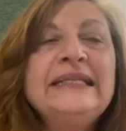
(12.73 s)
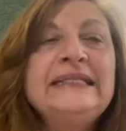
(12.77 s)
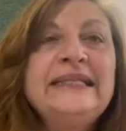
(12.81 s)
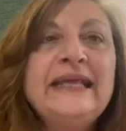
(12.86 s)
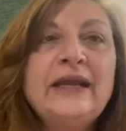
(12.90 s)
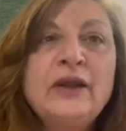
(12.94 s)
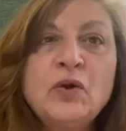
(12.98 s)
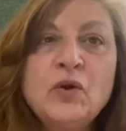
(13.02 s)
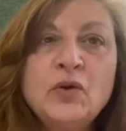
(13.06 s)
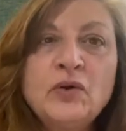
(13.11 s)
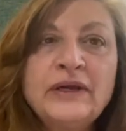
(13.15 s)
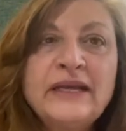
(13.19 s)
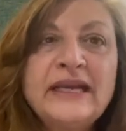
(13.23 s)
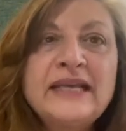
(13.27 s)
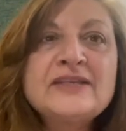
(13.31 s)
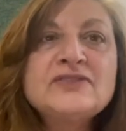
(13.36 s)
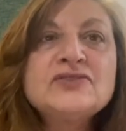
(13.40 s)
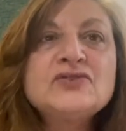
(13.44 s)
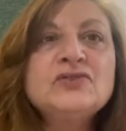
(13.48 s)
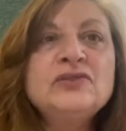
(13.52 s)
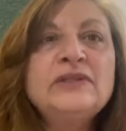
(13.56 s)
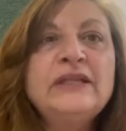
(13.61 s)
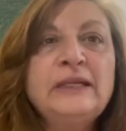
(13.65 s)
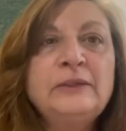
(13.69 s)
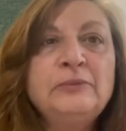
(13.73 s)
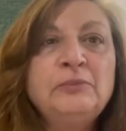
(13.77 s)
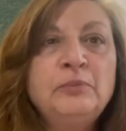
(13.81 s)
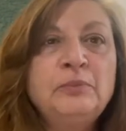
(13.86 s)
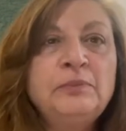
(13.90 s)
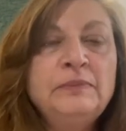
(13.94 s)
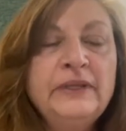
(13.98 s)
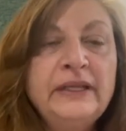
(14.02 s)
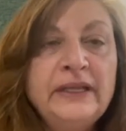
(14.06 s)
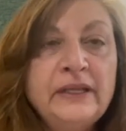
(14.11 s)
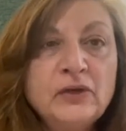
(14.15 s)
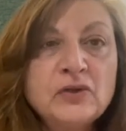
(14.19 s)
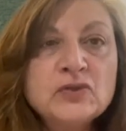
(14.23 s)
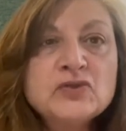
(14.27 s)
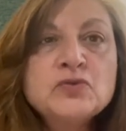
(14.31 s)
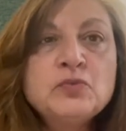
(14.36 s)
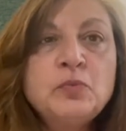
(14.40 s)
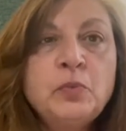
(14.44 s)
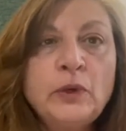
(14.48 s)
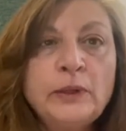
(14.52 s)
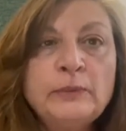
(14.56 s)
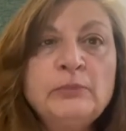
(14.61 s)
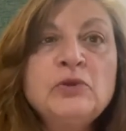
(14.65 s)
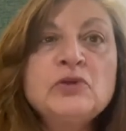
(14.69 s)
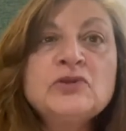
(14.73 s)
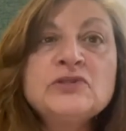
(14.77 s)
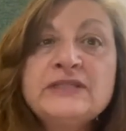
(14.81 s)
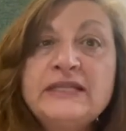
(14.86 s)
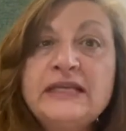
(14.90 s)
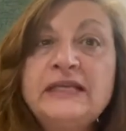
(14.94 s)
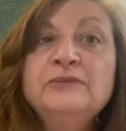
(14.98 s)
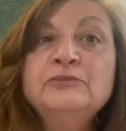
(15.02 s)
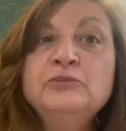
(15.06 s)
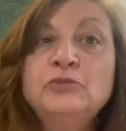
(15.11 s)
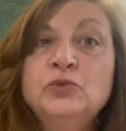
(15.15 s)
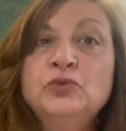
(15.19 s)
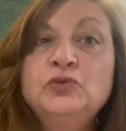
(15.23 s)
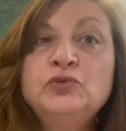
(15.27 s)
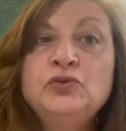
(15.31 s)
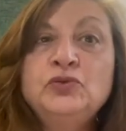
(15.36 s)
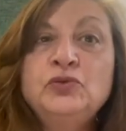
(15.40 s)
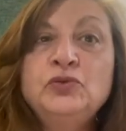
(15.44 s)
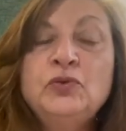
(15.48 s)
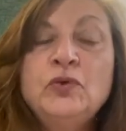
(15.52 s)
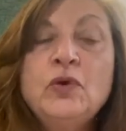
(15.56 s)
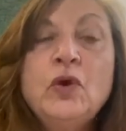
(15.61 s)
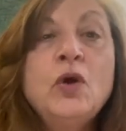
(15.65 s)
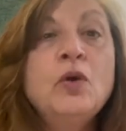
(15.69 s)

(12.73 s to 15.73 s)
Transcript: de Congresso de, los Pueblos del Mundo,